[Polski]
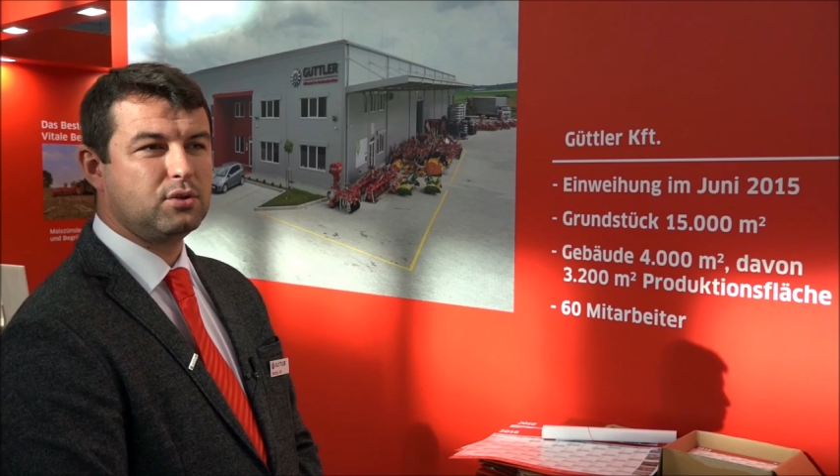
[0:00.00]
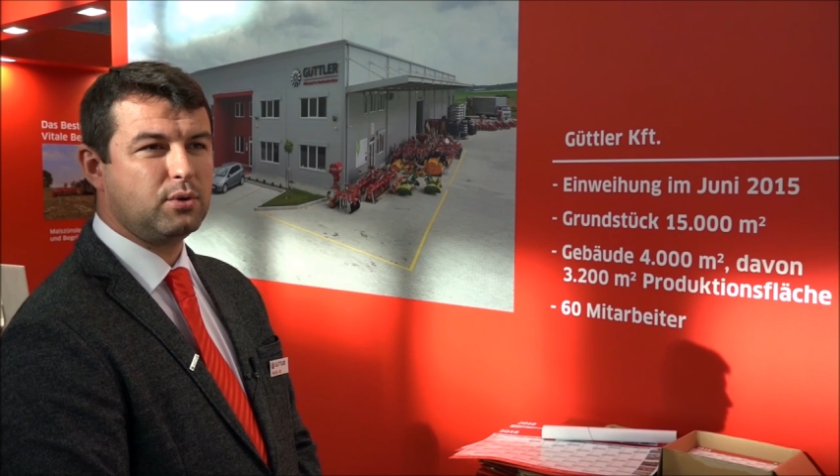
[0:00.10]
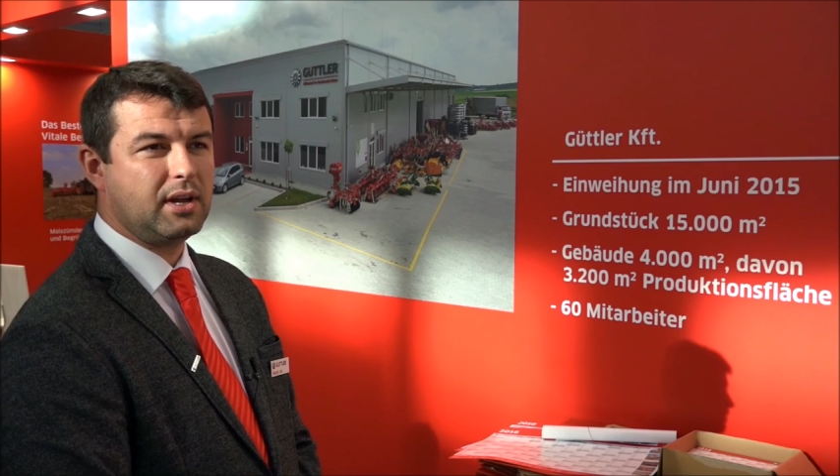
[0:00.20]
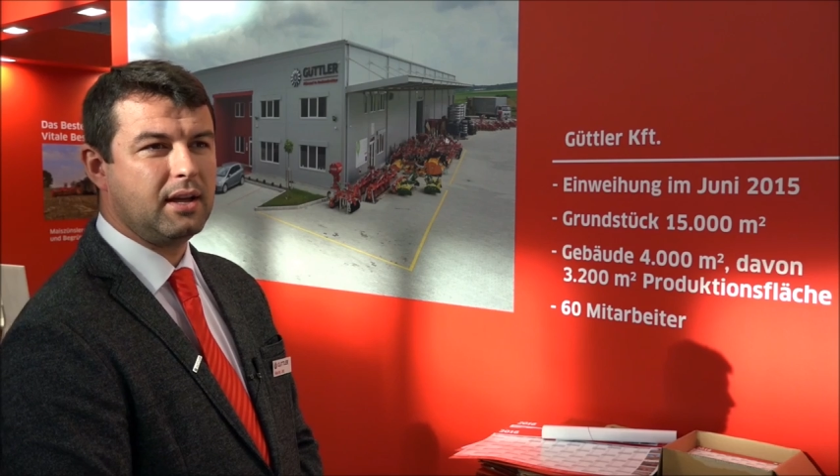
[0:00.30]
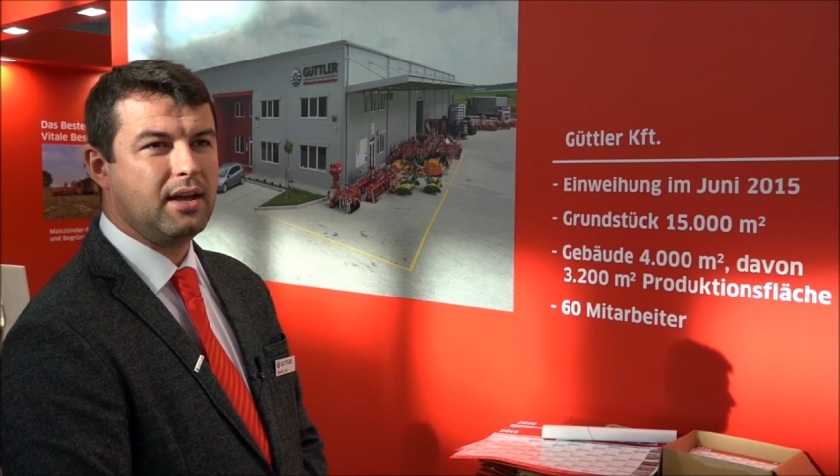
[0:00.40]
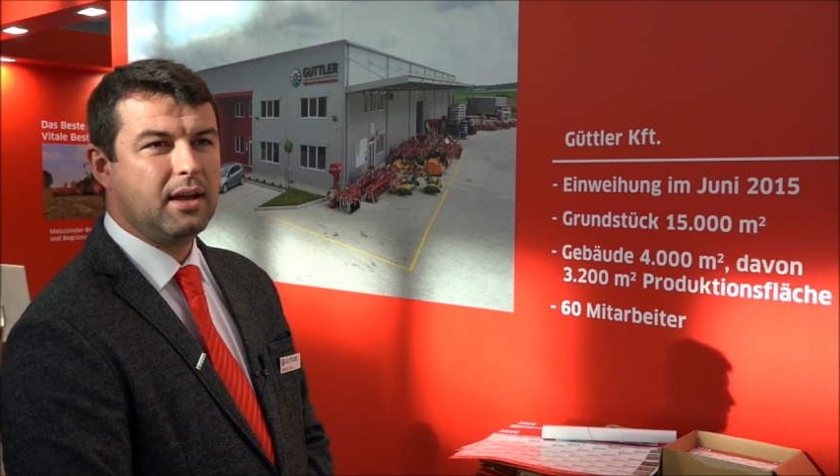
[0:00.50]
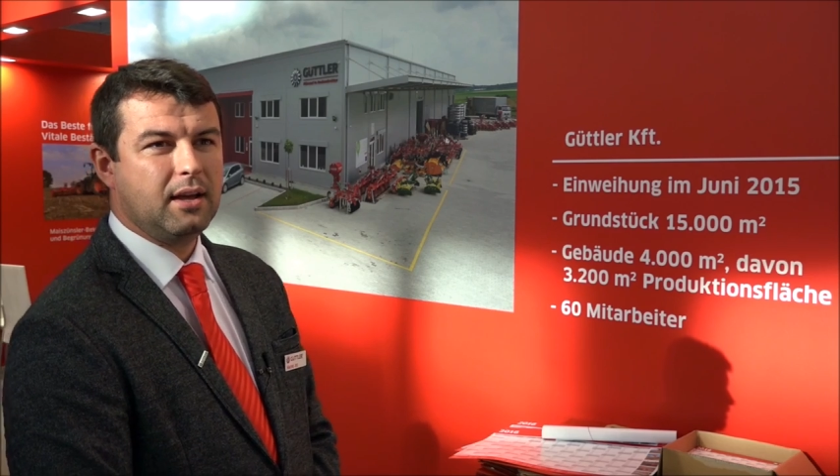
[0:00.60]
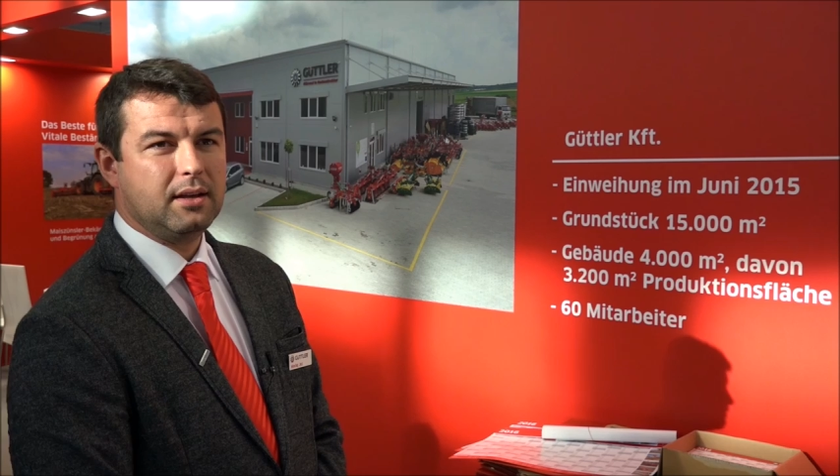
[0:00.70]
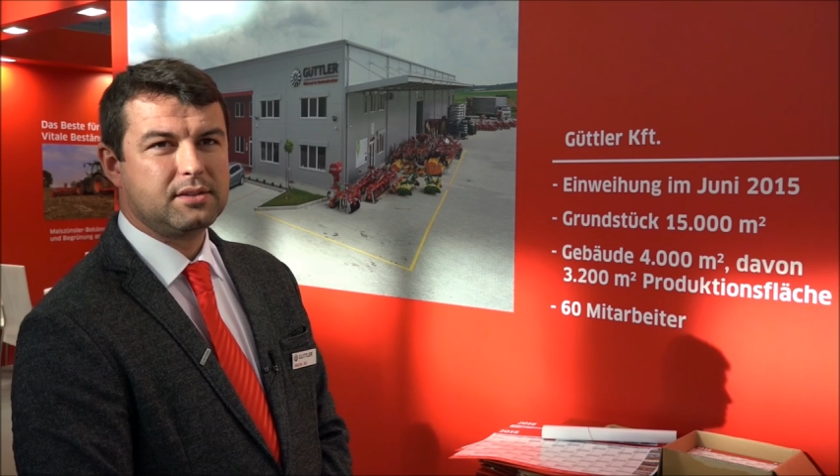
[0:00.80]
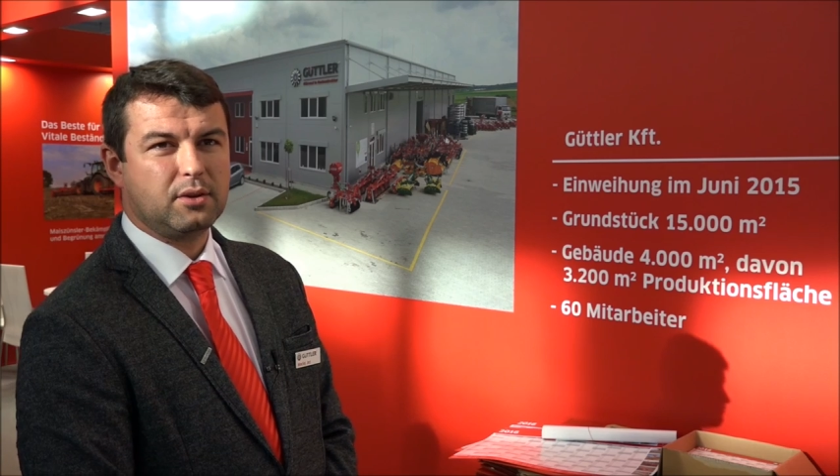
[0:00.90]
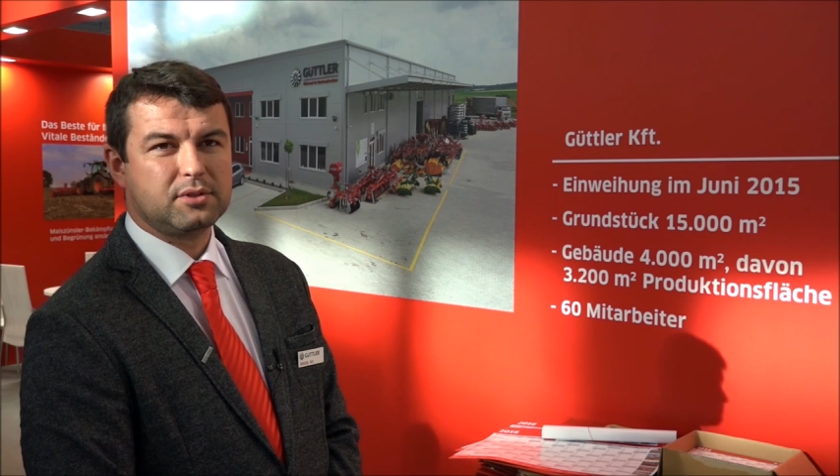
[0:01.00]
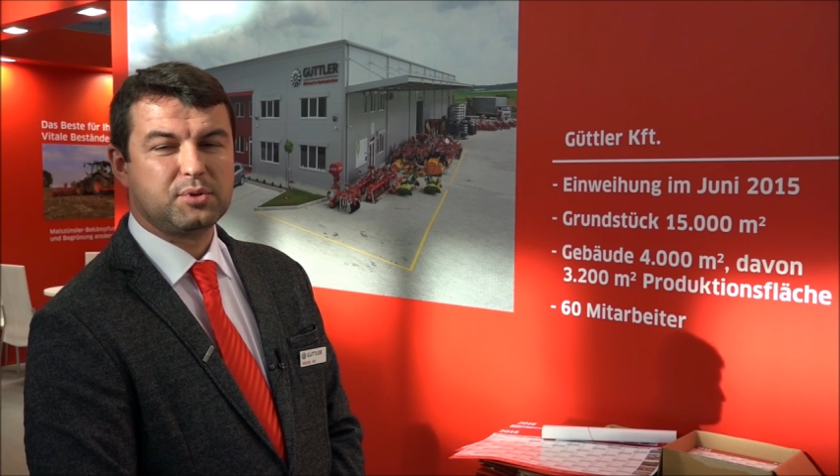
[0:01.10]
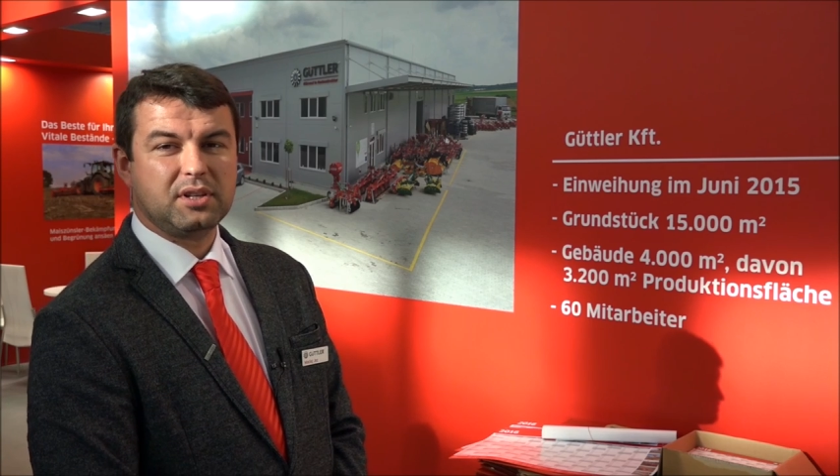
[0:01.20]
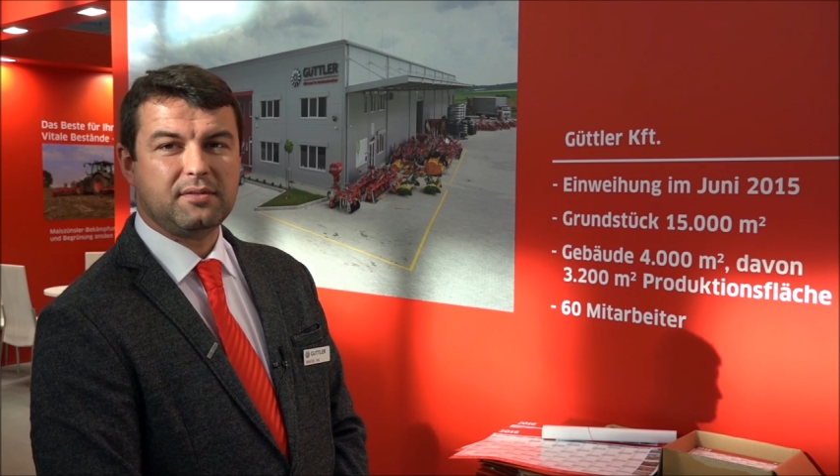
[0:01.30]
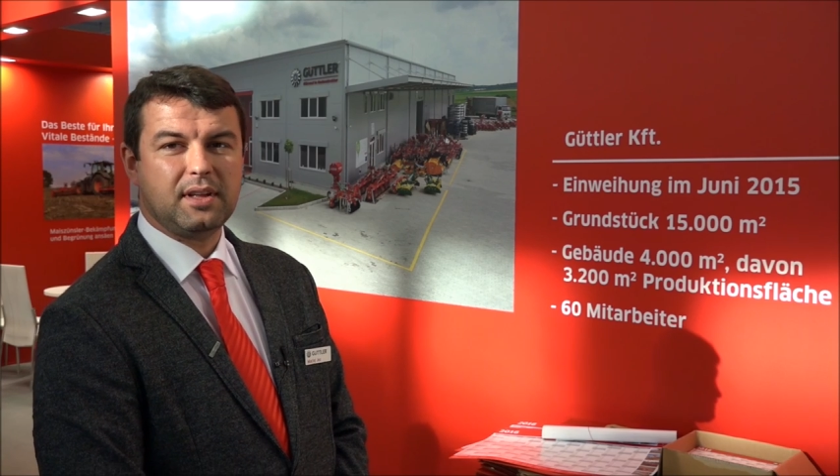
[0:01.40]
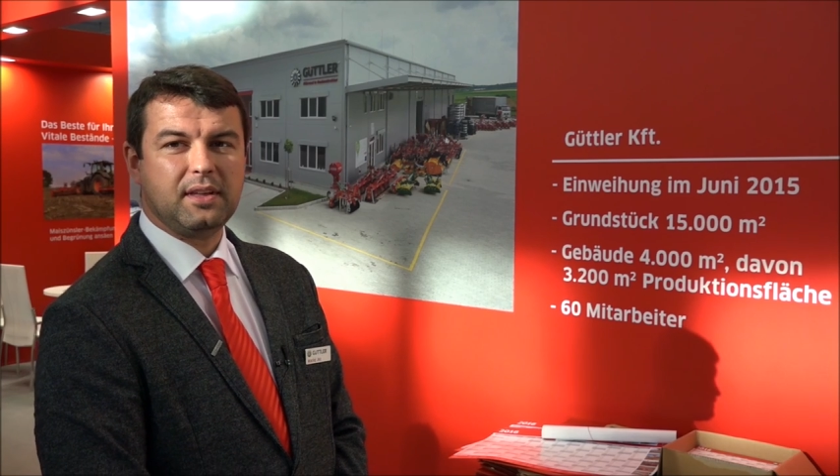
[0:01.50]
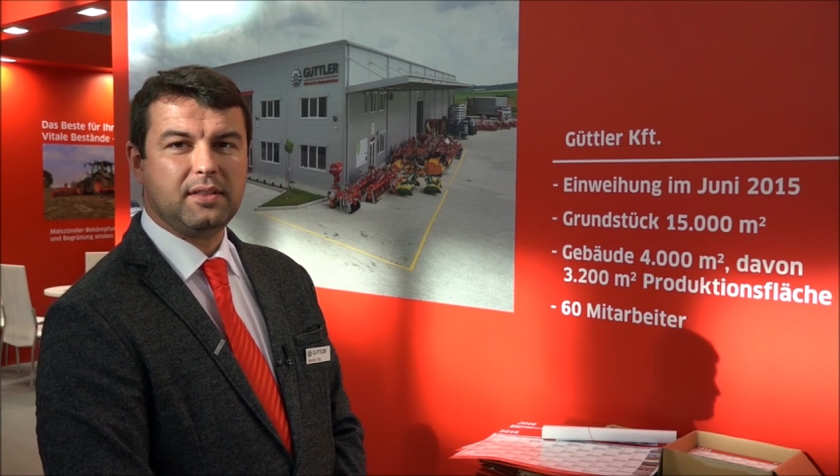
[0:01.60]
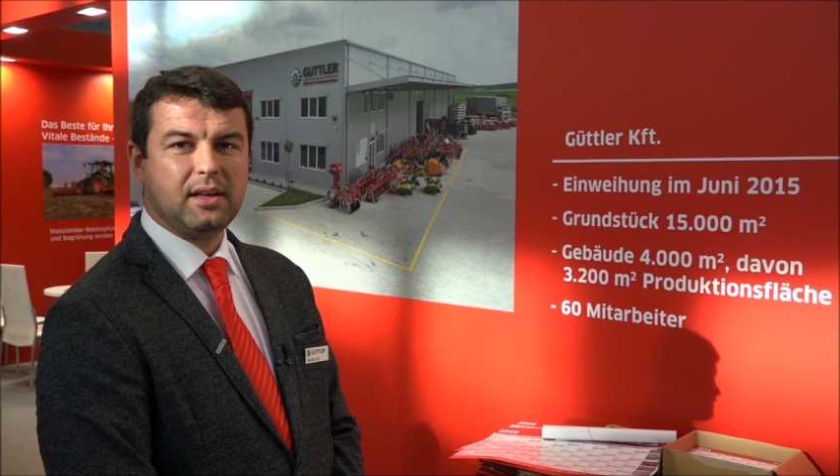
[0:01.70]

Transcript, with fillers: które są sprzedawane